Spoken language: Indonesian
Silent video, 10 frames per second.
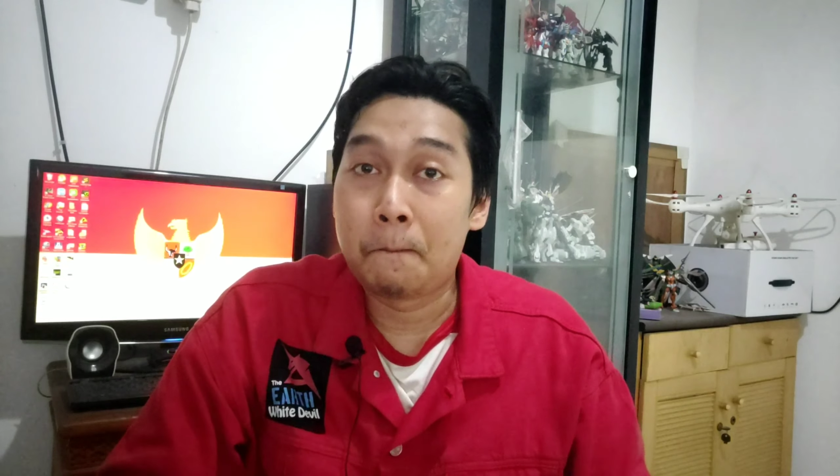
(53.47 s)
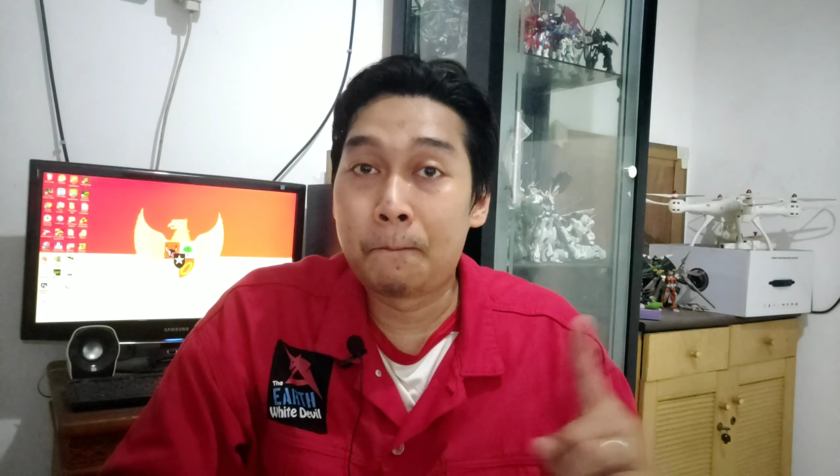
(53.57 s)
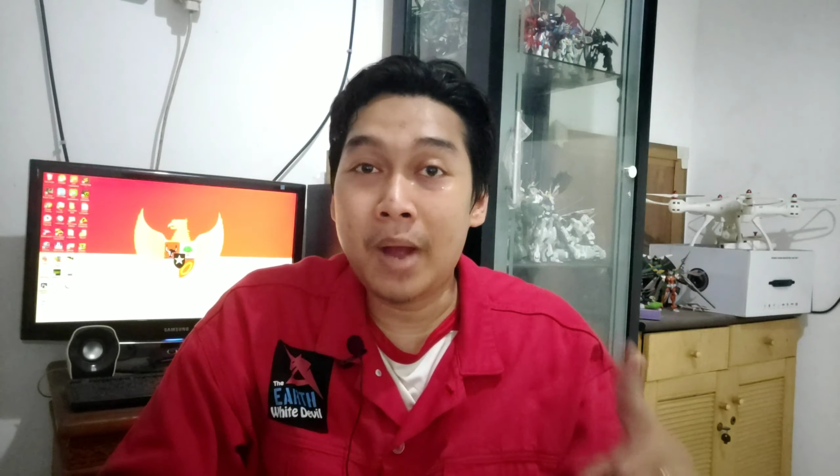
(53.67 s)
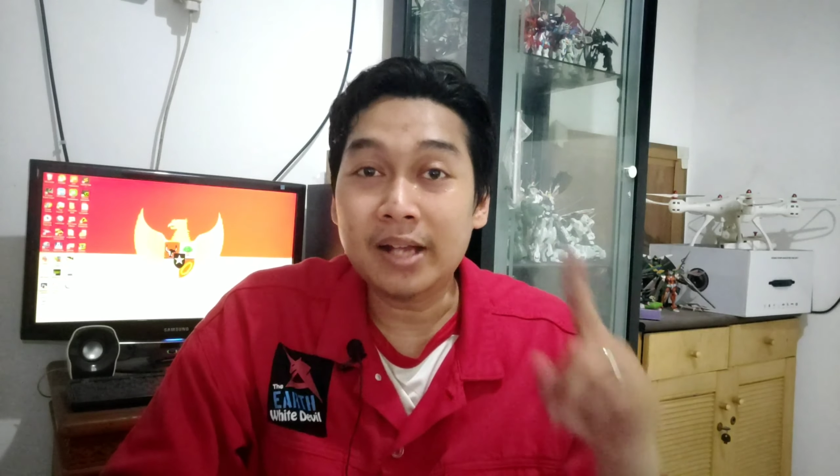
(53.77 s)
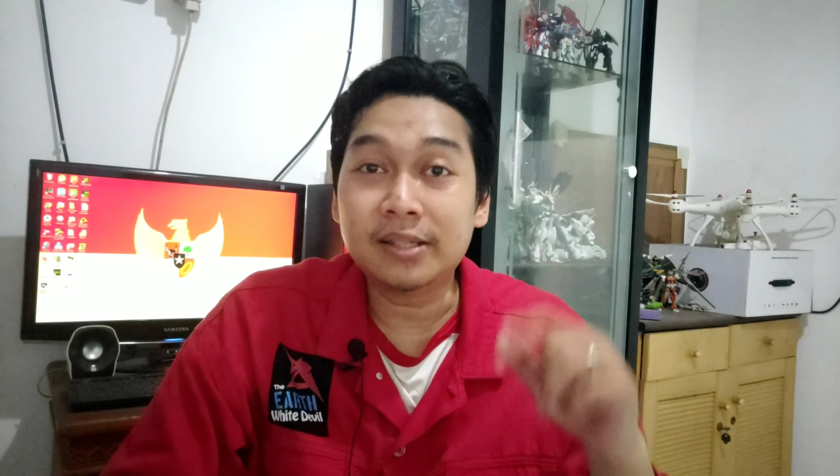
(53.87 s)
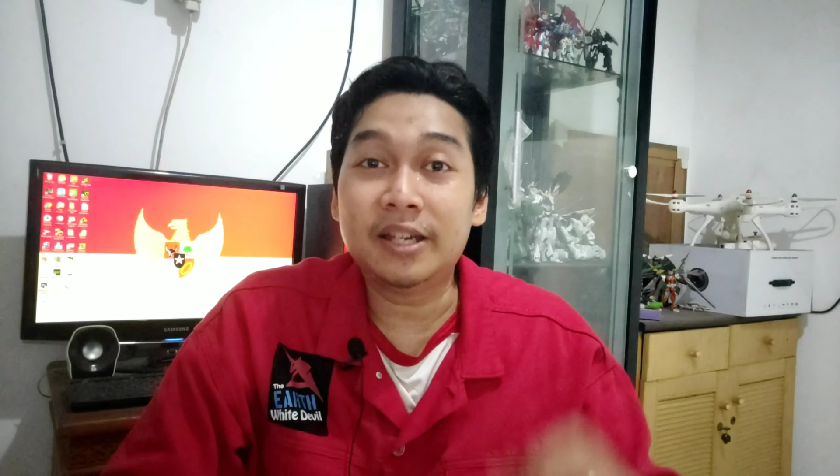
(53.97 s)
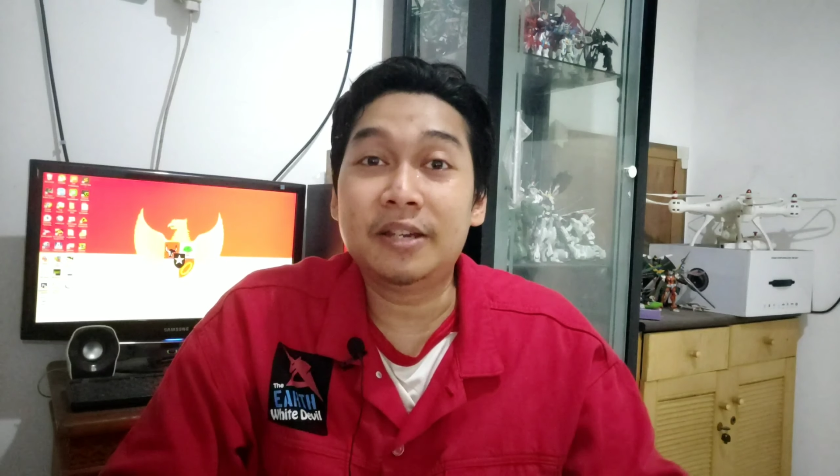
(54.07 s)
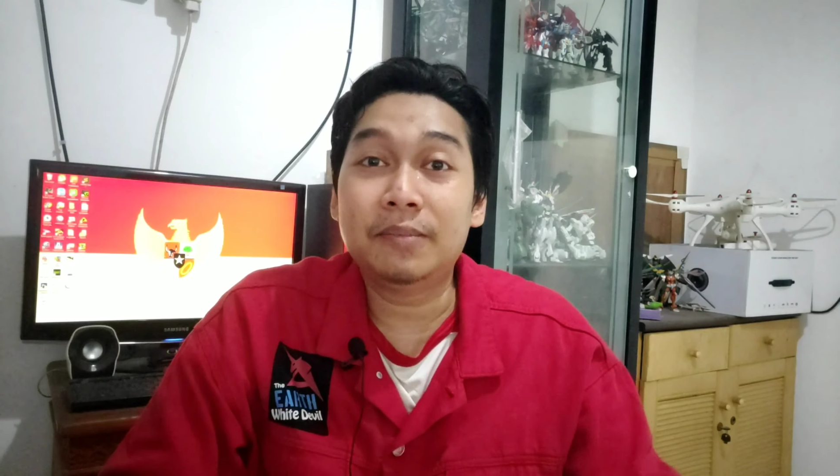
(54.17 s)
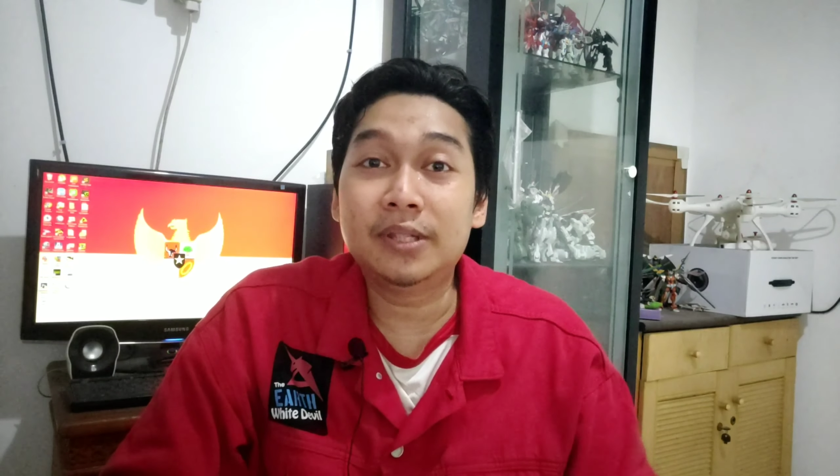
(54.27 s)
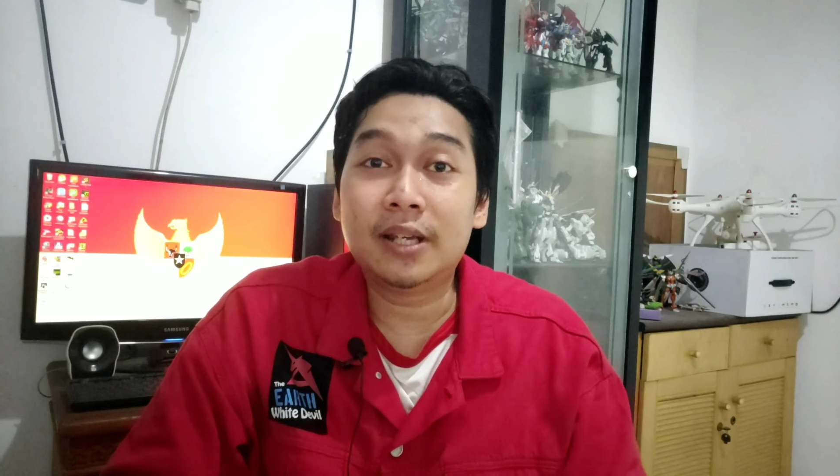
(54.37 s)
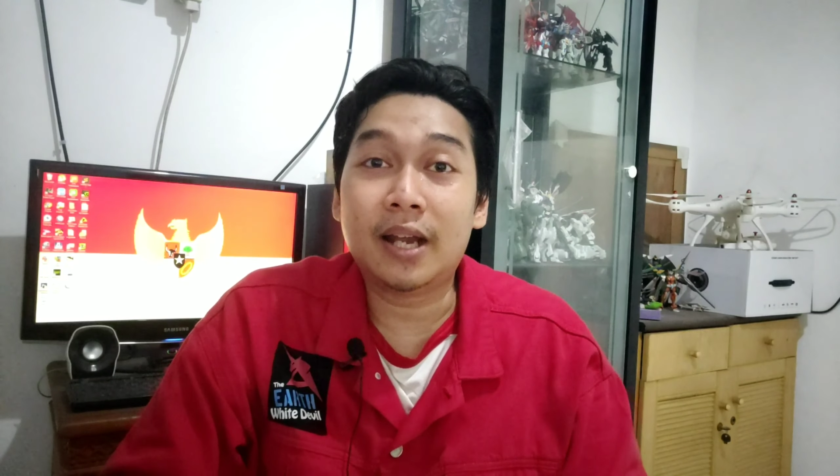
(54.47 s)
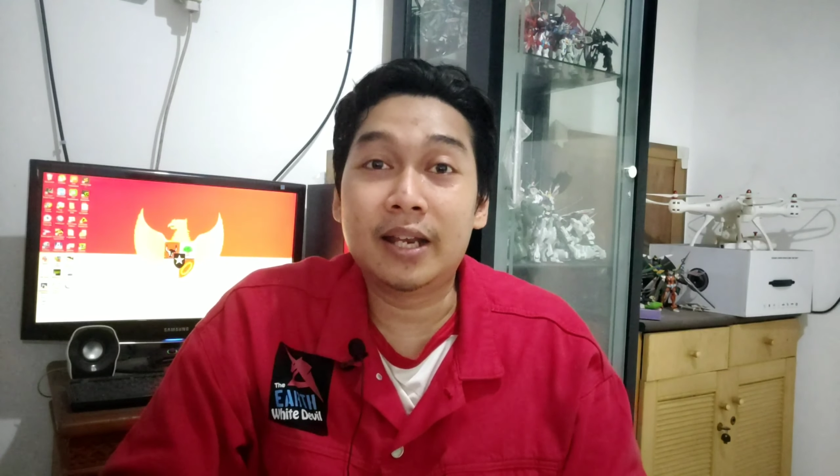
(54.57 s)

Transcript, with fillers: Bangsa yang besar